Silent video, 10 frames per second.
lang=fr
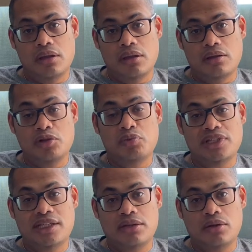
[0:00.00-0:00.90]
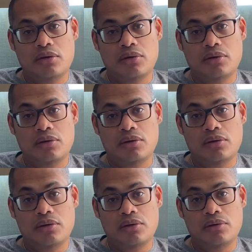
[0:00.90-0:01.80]
euh, notre petit cœur
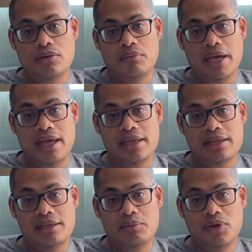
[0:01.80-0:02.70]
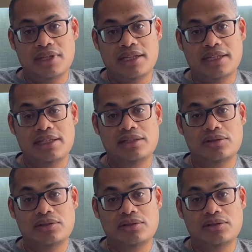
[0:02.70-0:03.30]
euh, bah, meurtri